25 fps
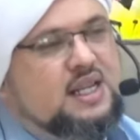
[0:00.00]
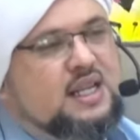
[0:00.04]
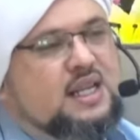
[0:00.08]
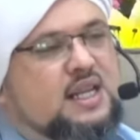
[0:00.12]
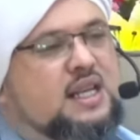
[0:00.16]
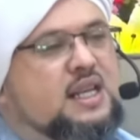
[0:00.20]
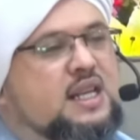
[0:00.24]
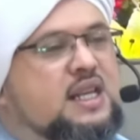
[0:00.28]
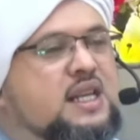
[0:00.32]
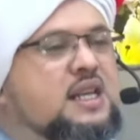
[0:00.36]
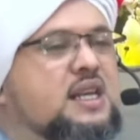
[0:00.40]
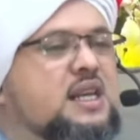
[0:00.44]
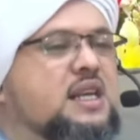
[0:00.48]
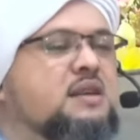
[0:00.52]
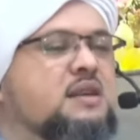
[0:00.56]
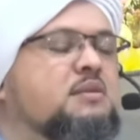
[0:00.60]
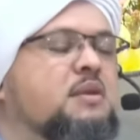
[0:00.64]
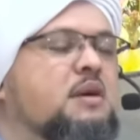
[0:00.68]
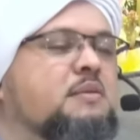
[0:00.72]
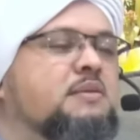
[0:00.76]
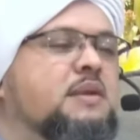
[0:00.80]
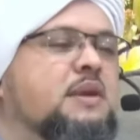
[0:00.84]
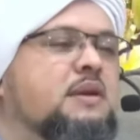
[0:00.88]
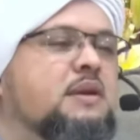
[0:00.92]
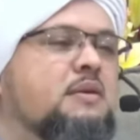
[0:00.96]
ini
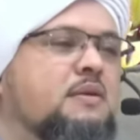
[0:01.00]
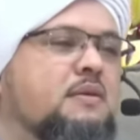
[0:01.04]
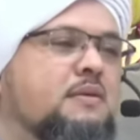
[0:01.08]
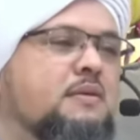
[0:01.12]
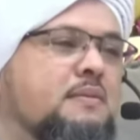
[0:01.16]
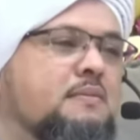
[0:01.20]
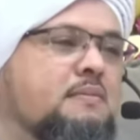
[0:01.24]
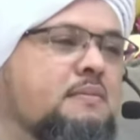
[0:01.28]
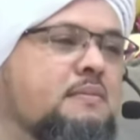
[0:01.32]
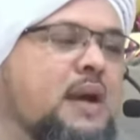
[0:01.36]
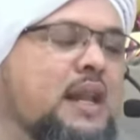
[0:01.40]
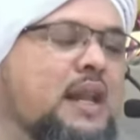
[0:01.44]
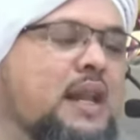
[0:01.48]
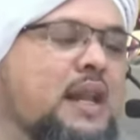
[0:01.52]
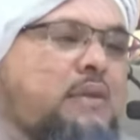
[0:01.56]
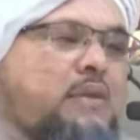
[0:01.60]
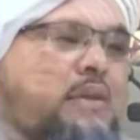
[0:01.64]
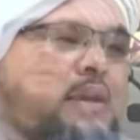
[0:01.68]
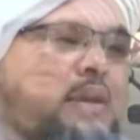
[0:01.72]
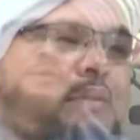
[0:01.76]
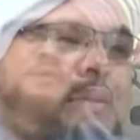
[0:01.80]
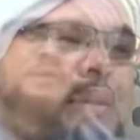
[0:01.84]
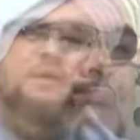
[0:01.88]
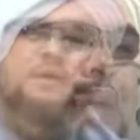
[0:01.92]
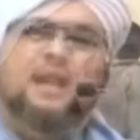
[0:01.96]
Imam
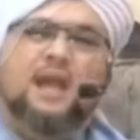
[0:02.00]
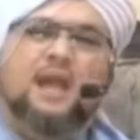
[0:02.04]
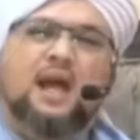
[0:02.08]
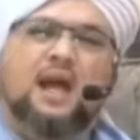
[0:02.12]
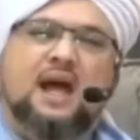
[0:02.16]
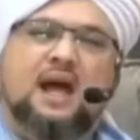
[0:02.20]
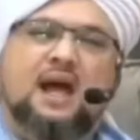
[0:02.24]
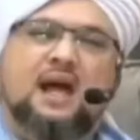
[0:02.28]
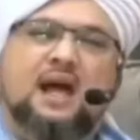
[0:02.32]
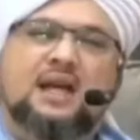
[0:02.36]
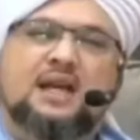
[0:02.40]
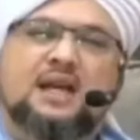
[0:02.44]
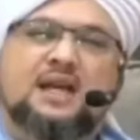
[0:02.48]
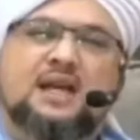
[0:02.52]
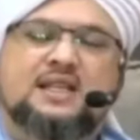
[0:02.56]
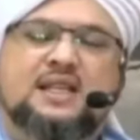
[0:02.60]
Manawi bilang,